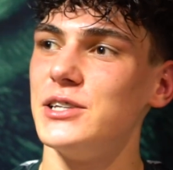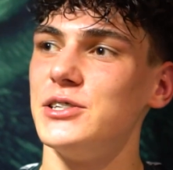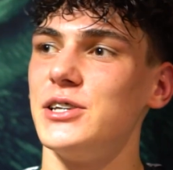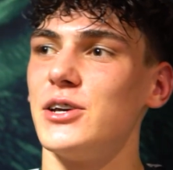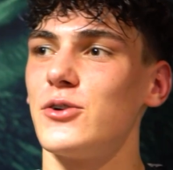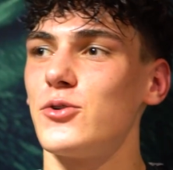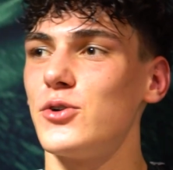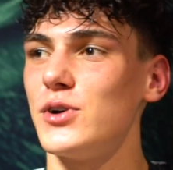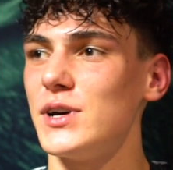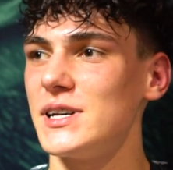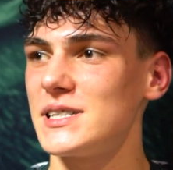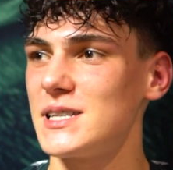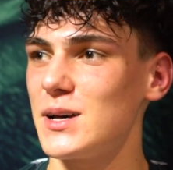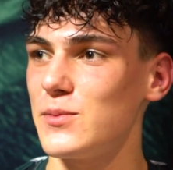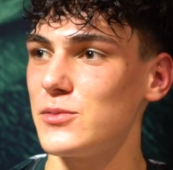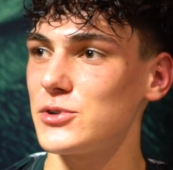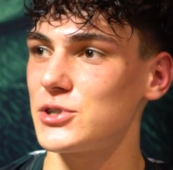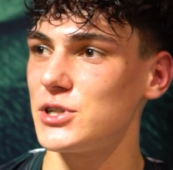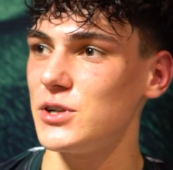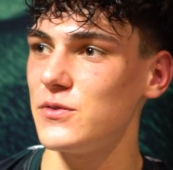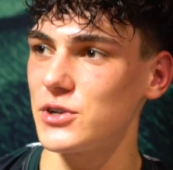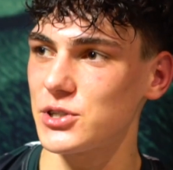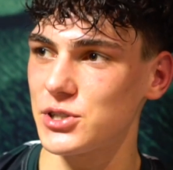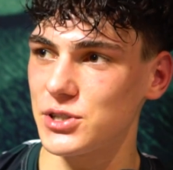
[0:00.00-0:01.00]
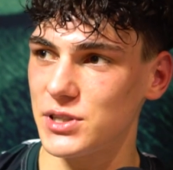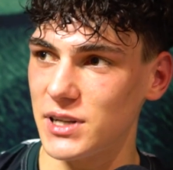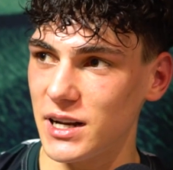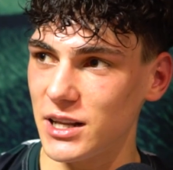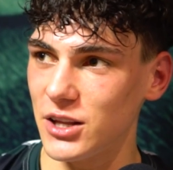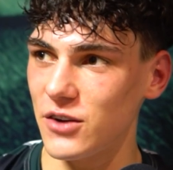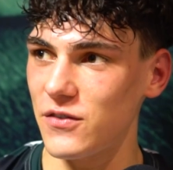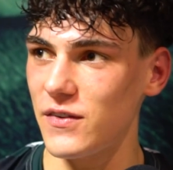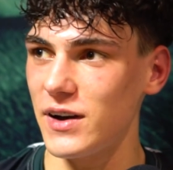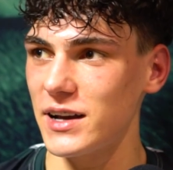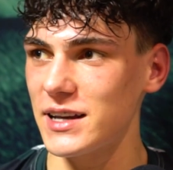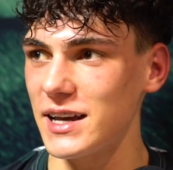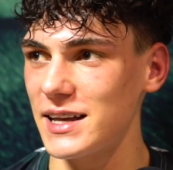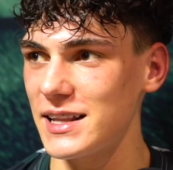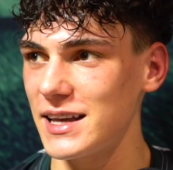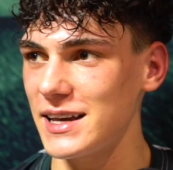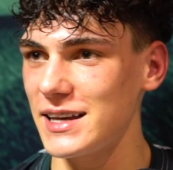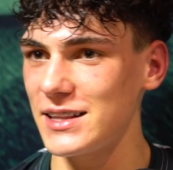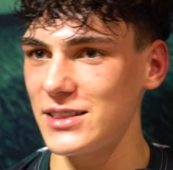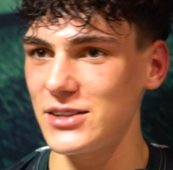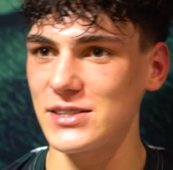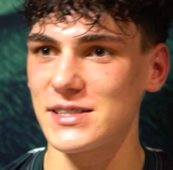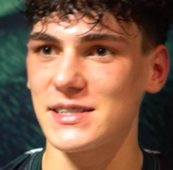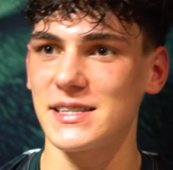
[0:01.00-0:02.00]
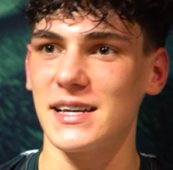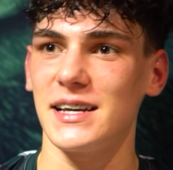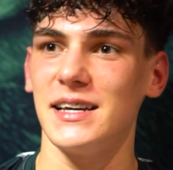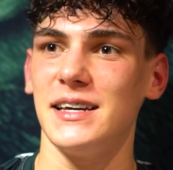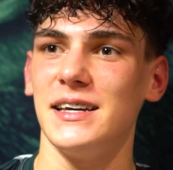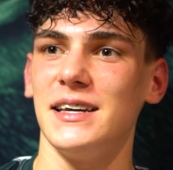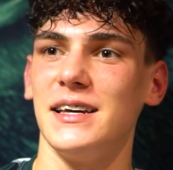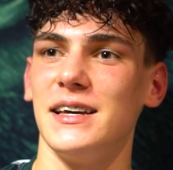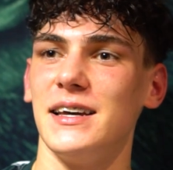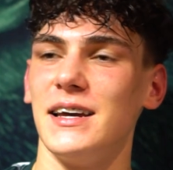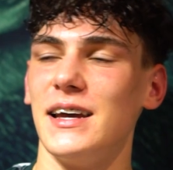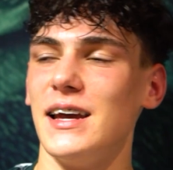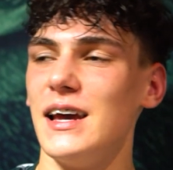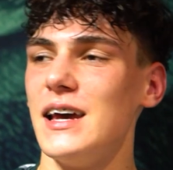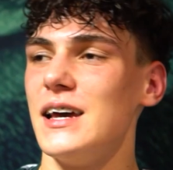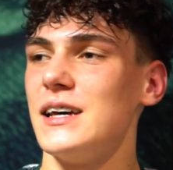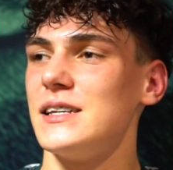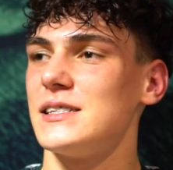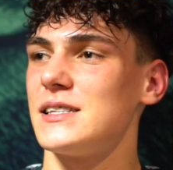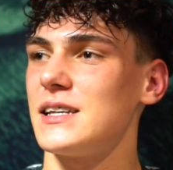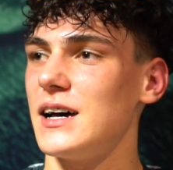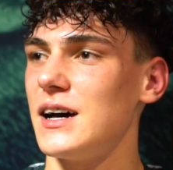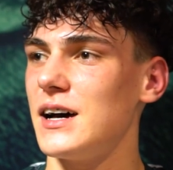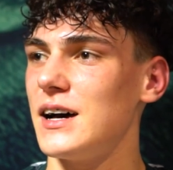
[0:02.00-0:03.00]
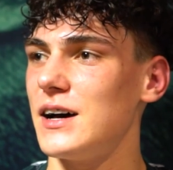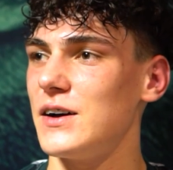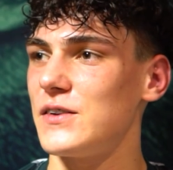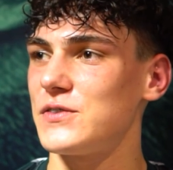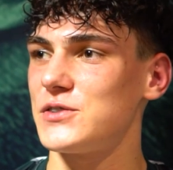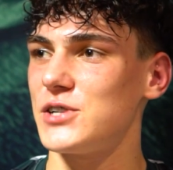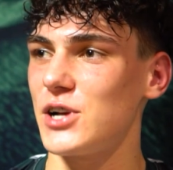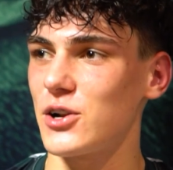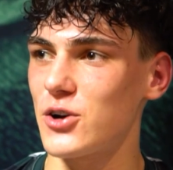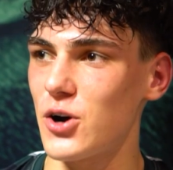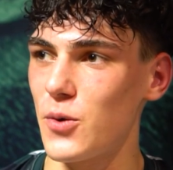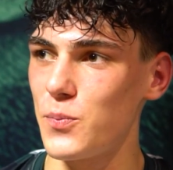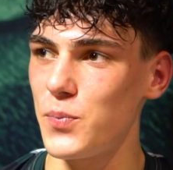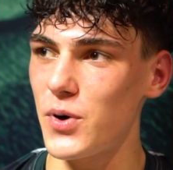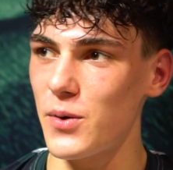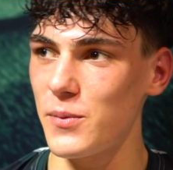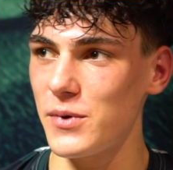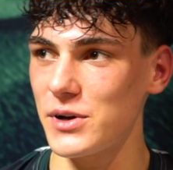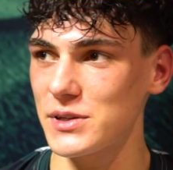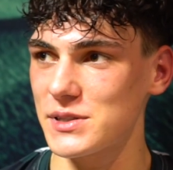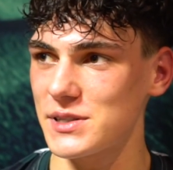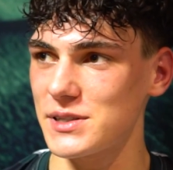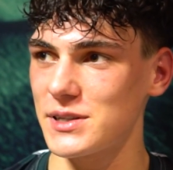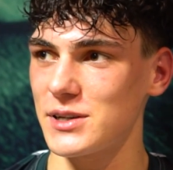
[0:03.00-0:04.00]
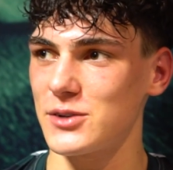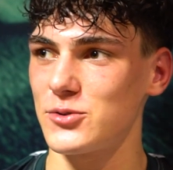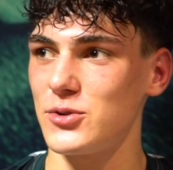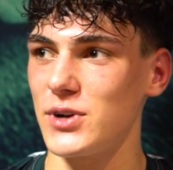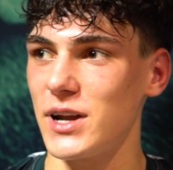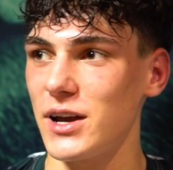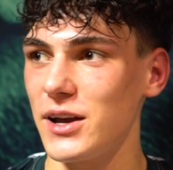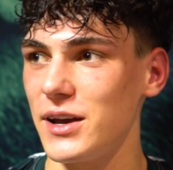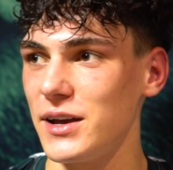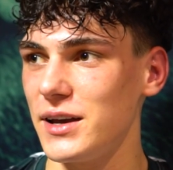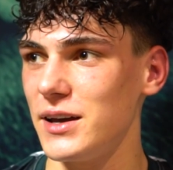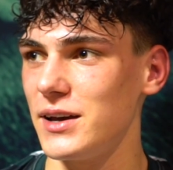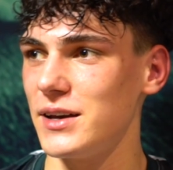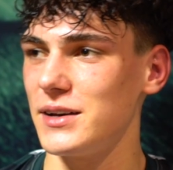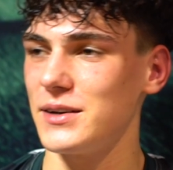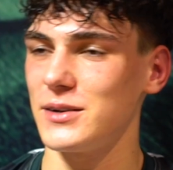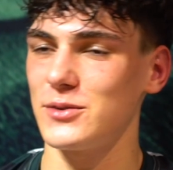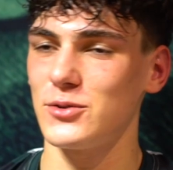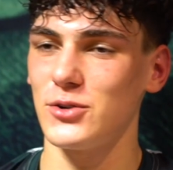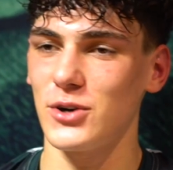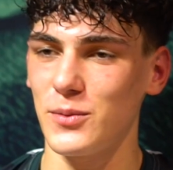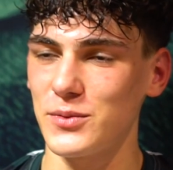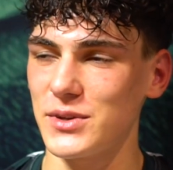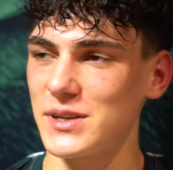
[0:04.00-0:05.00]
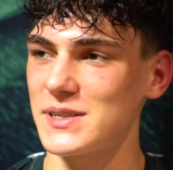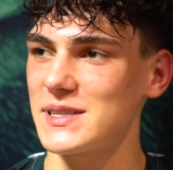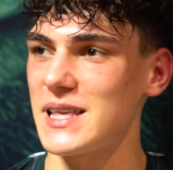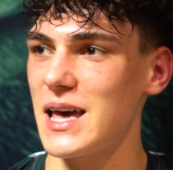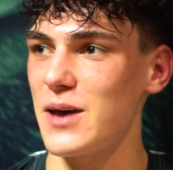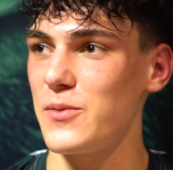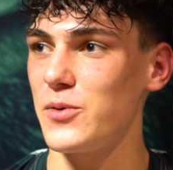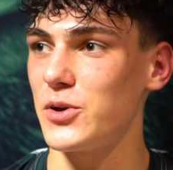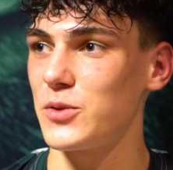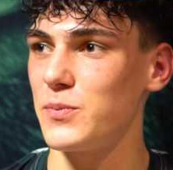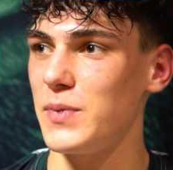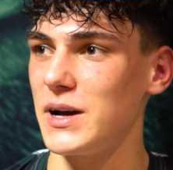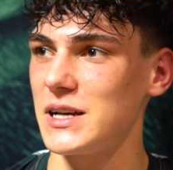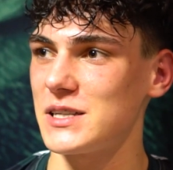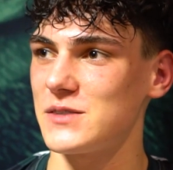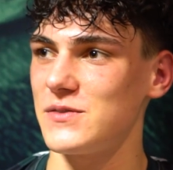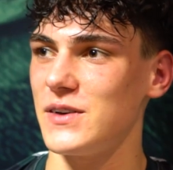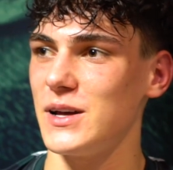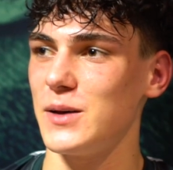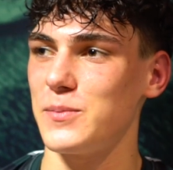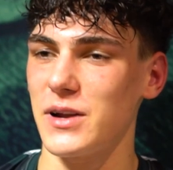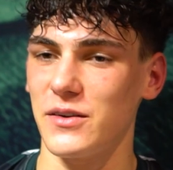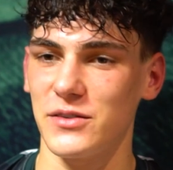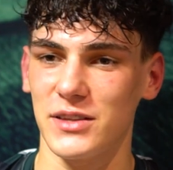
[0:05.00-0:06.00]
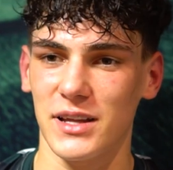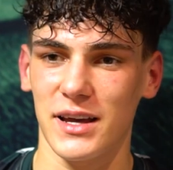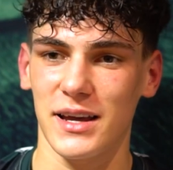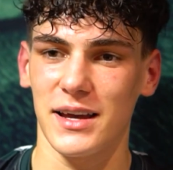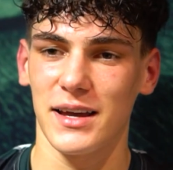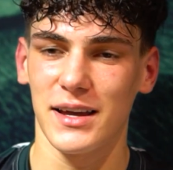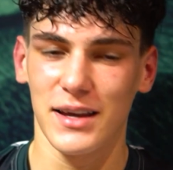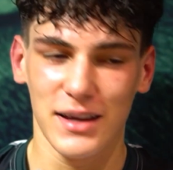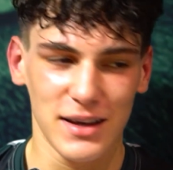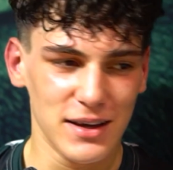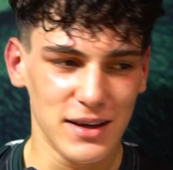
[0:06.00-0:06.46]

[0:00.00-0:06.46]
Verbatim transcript: Dziękuję za możliwość trenowania na jednostce i za wszelką pomoc, e, której, którą dostałem od Państwa naprawdę.